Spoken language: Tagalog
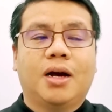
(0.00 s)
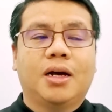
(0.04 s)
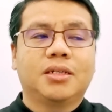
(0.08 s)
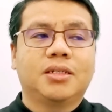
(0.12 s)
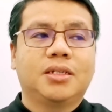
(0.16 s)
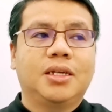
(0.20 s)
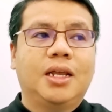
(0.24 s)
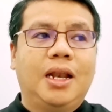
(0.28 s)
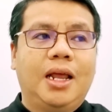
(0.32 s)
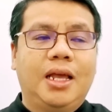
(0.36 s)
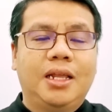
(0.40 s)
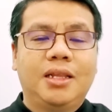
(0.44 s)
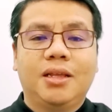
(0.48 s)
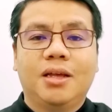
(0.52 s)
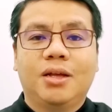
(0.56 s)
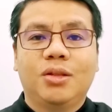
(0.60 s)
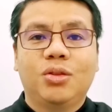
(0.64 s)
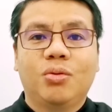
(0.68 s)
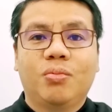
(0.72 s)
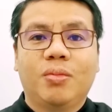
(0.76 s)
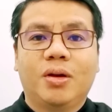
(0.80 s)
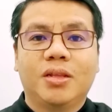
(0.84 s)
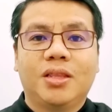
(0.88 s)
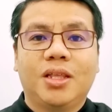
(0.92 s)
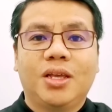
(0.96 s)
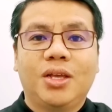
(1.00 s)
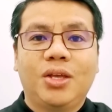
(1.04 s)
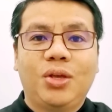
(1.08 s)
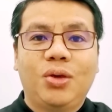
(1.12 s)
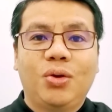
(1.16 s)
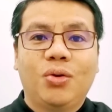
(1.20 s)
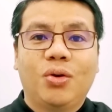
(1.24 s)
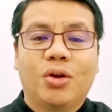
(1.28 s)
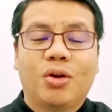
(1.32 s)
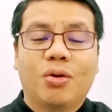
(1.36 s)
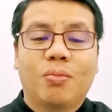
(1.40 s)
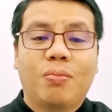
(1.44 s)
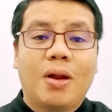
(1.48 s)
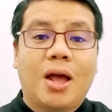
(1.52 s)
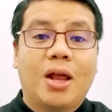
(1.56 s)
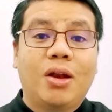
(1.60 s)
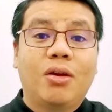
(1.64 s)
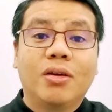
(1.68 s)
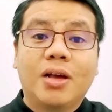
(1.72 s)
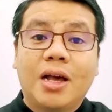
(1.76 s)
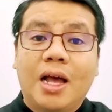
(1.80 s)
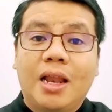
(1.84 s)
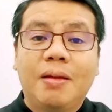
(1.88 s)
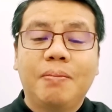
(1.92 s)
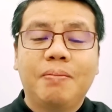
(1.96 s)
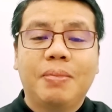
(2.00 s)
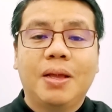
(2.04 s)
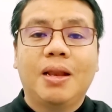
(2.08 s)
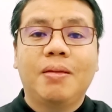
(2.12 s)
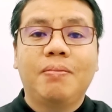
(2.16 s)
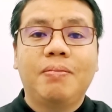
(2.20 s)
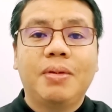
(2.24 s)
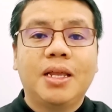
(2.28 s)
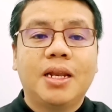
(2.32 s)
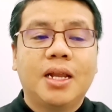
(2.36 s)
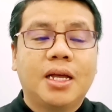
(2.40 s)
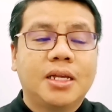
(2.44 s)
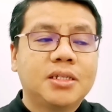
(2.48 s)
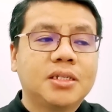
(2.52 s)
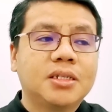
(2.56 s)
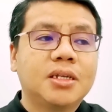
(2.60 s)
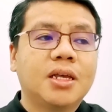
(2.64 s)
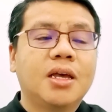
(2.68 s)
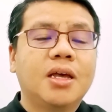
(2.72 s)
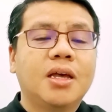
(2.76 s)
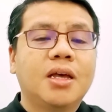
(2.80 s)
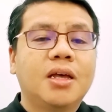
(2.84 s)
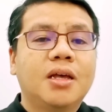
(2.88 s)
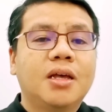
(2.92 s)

Kasi late nga dumating yung eroplano galing Pilipinas